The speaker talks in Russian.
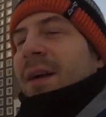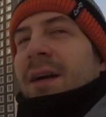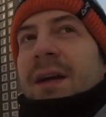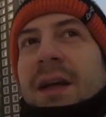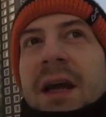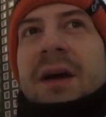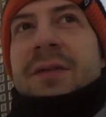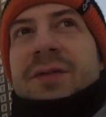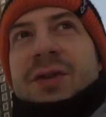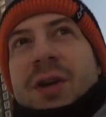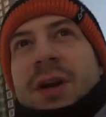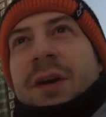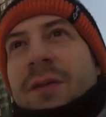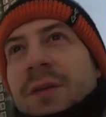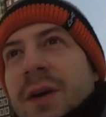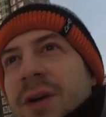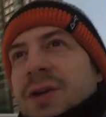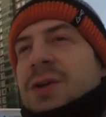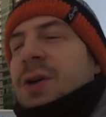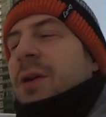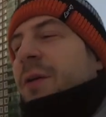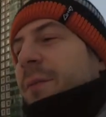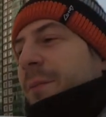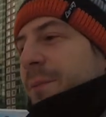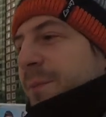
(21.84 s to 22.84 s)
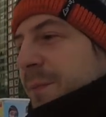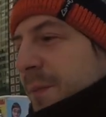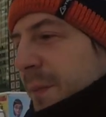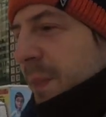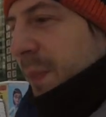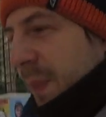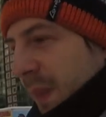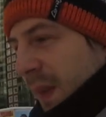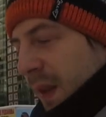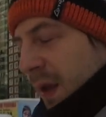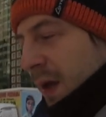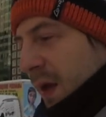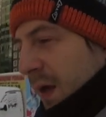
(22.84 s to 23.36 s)
я вчера вечером
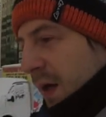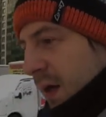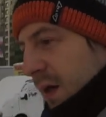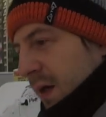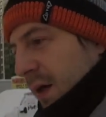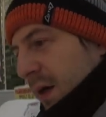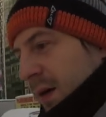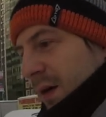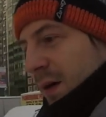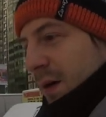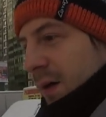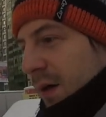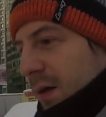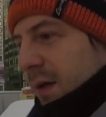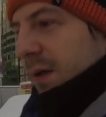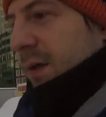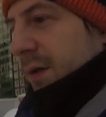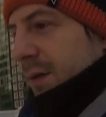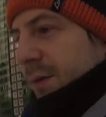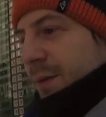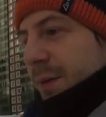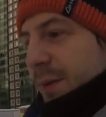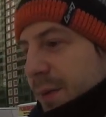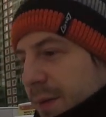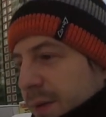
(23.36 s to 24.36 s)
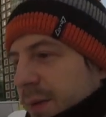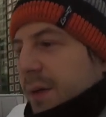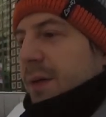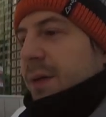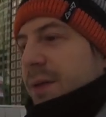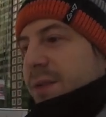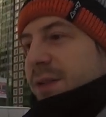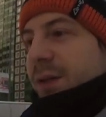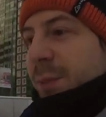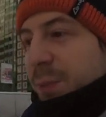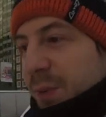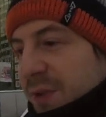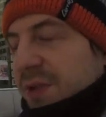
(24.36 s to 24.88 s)
э,
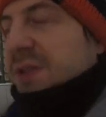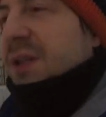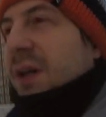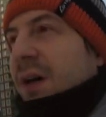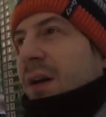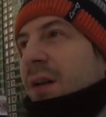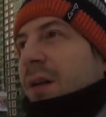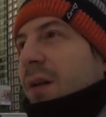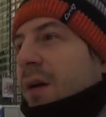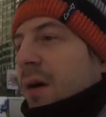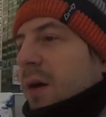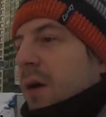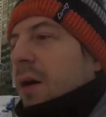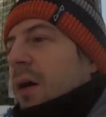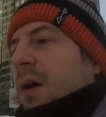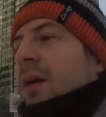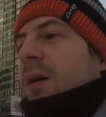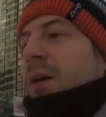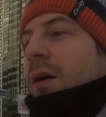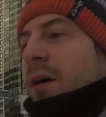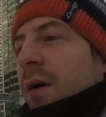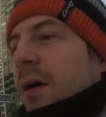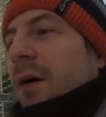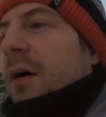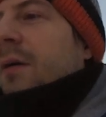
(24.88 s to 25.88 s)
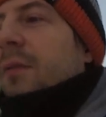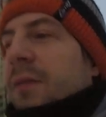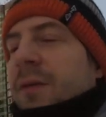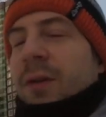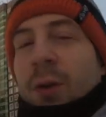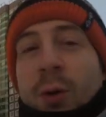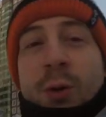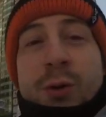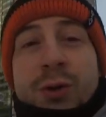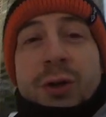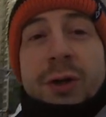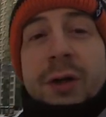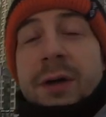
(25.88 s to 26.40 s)
записал
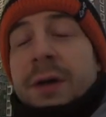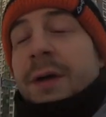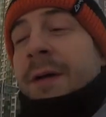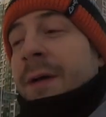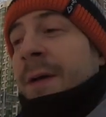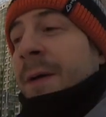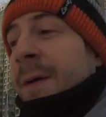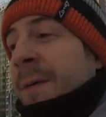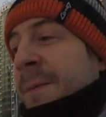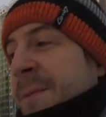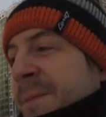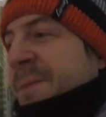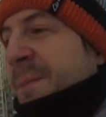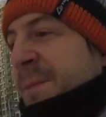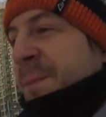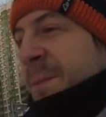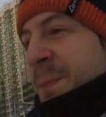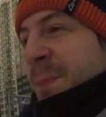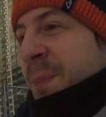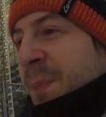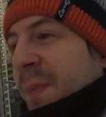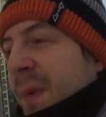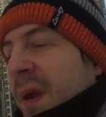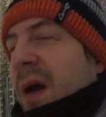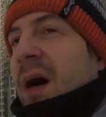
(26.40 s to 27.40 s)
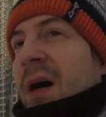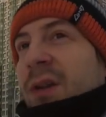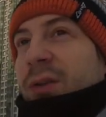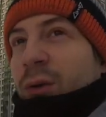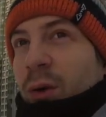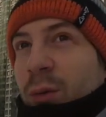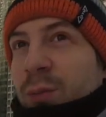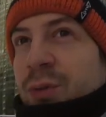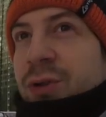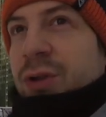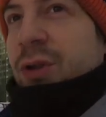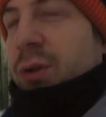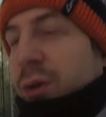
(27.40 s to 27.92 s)
вложек о
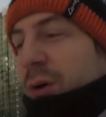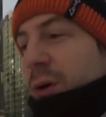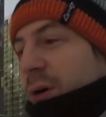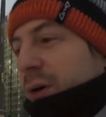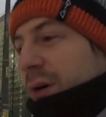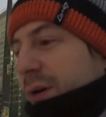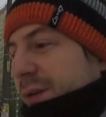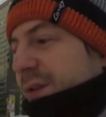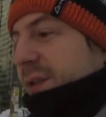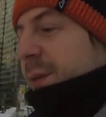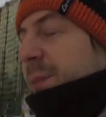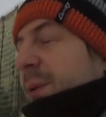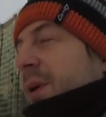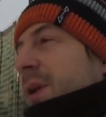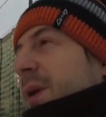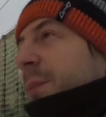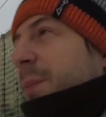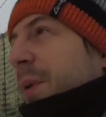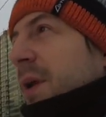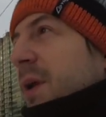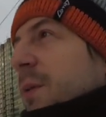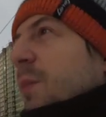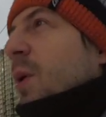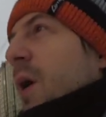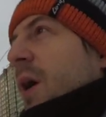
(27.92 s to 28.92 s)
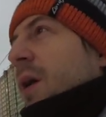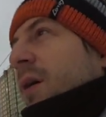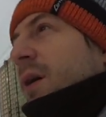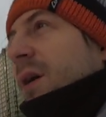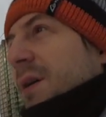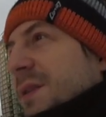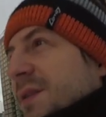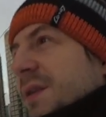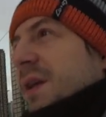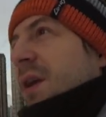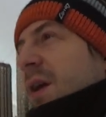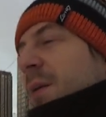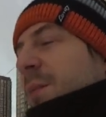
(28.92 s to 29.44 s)
том, что типа не понимаю, как
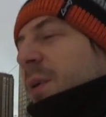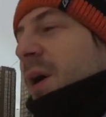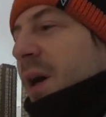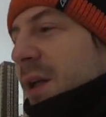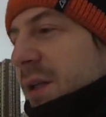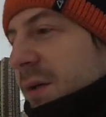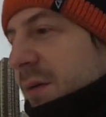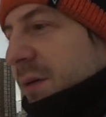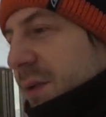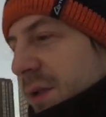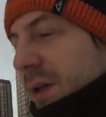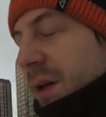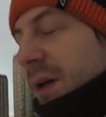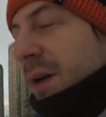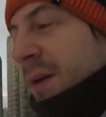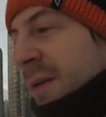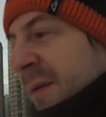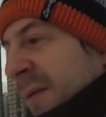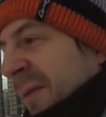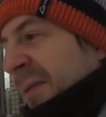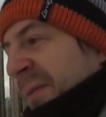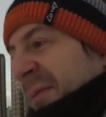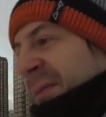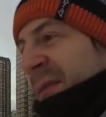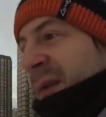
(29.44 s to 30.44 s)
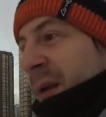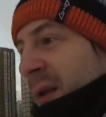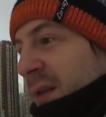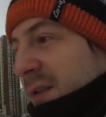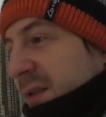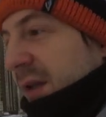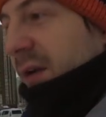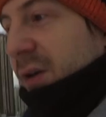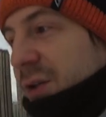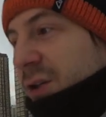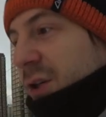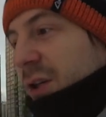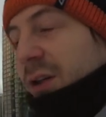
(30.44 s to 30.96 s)
зарабатывать.
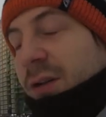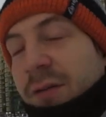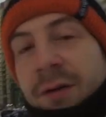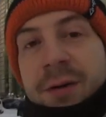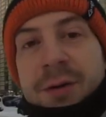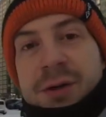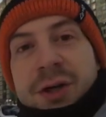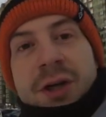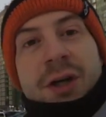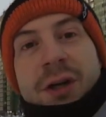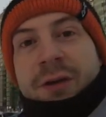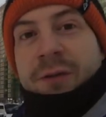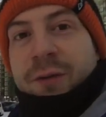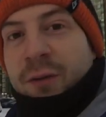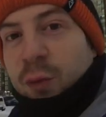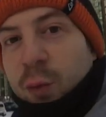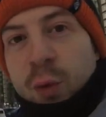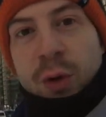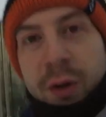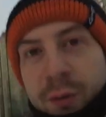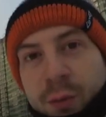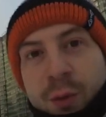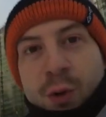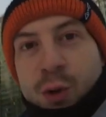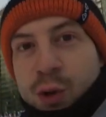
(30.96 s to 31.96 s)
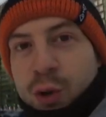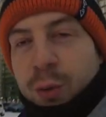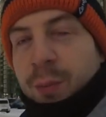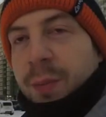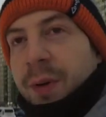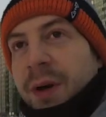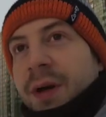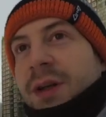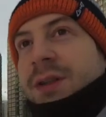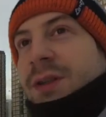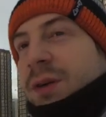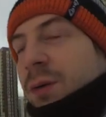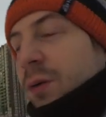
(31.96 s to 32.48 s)
Совершенно вообще не вкуриваю, что
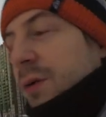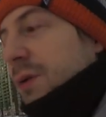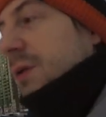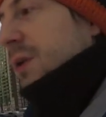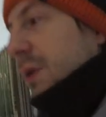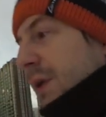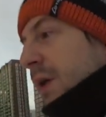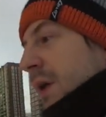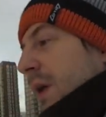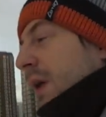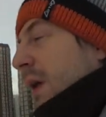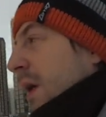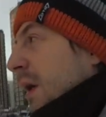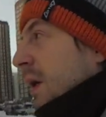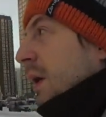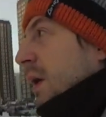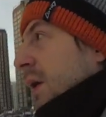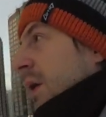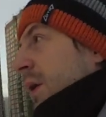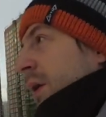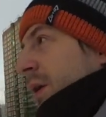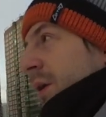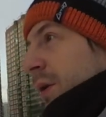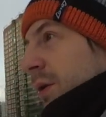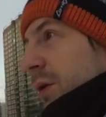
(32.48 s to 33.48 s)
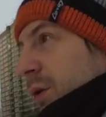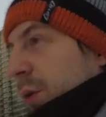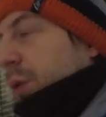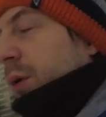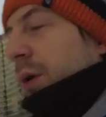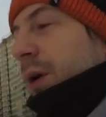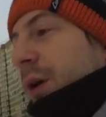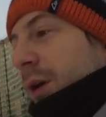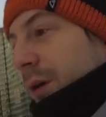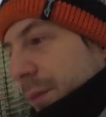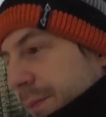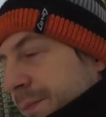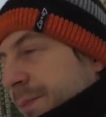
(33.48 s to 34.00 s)
происходит. Ну
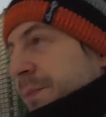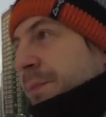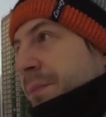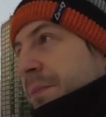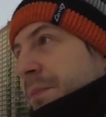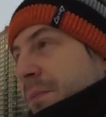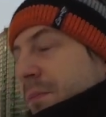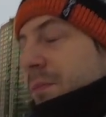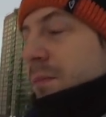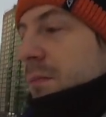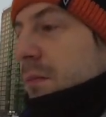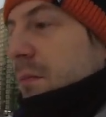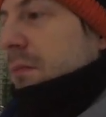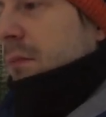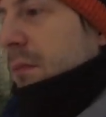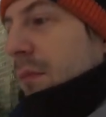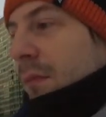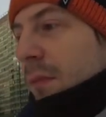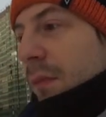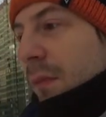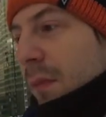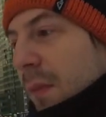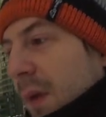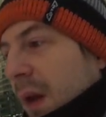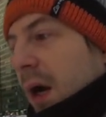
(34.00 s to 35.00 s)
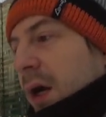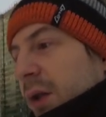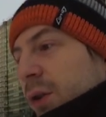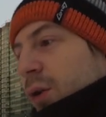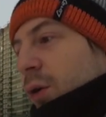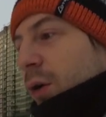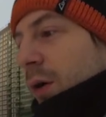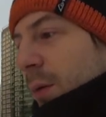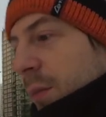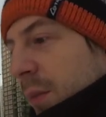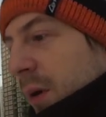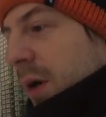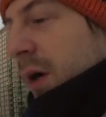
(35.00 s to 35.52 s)
и о
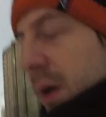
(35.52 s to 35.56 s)
том,